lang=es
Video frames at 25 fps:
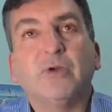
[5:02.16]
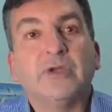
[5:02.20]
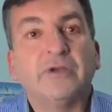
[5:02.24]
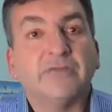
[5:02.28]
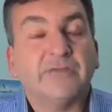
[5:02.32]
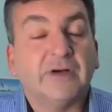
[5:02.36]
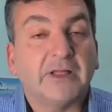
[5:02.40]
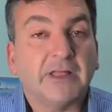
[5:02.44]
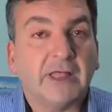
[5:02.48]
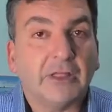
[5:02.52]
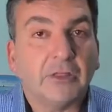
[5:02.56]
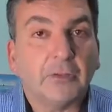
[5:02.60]
muy
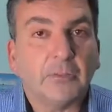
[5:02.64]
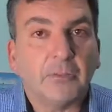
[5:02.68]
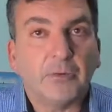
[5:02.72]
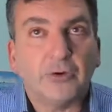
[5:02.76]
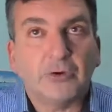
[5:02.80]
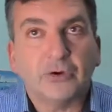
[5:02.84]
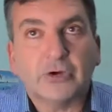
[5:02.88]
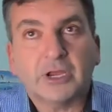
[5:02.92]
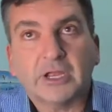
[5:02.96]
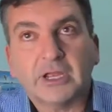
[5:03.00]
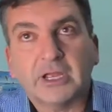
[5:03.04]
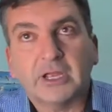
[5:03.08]
enfadado
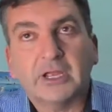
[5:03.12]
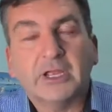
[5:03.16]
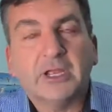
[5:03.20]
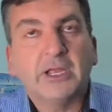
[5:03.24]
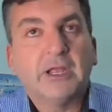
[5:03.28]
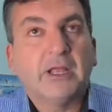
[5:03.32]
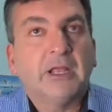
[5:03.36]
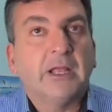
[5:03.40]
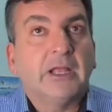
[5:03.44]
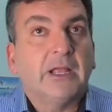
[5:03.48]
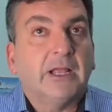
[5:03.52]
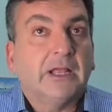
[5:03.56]
porque
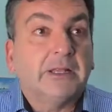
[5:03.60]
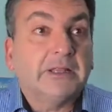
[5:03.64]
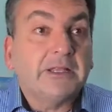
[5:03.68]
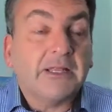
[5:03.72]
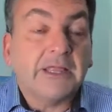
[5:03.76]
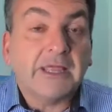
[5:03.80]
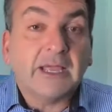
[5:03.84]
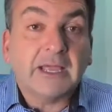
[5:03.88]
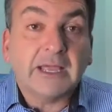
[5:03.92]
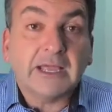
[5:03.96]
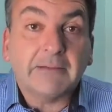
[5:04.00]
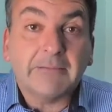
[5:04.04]

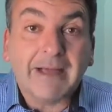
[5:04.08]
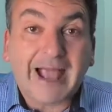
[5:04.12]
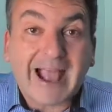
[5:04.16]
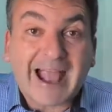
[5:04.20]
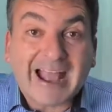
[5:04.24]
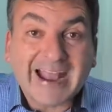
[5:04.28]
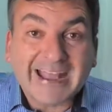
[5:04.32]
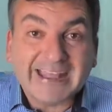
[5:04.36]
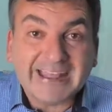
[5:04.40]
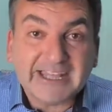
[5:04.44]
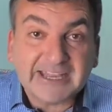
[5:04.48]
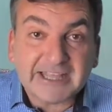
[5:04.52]
dicen que van
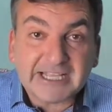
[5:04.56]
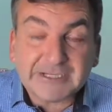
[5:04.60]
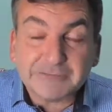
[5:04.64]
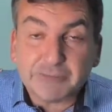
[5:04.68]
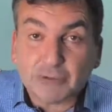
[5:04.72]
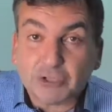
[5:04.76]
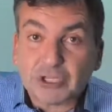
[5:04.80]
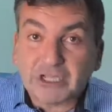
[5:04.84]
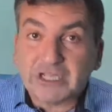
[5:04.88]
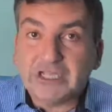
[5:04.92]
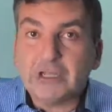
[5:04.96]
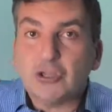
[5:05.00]
a quedar
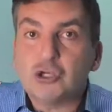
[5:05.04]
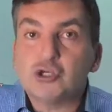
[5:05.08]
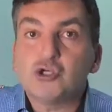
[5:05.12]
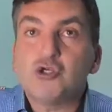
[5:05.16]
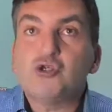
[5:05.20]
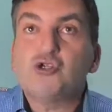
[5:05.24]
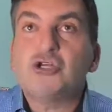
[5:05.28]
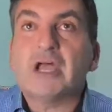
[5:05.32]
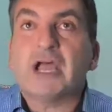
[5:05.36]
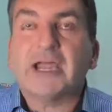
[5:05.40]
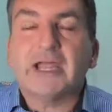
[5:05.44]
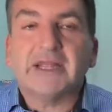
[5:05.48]
desprotegidos
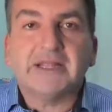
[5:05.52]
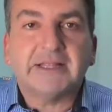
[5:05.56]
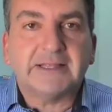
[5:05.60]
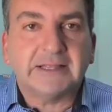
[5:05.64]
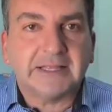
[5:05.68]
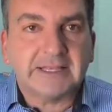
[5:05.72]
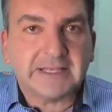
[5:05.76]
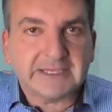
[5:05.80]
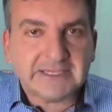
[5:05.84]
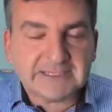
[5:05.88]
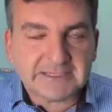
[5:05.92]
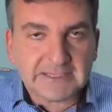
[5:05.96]
sus
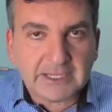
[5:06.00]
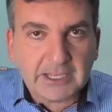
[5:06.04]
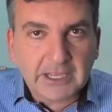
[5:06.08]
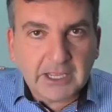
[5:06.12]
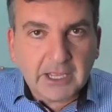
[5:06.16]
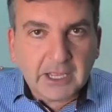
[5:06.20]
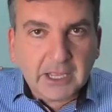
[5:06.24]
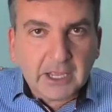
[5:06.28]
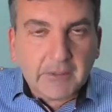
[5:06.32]
agentes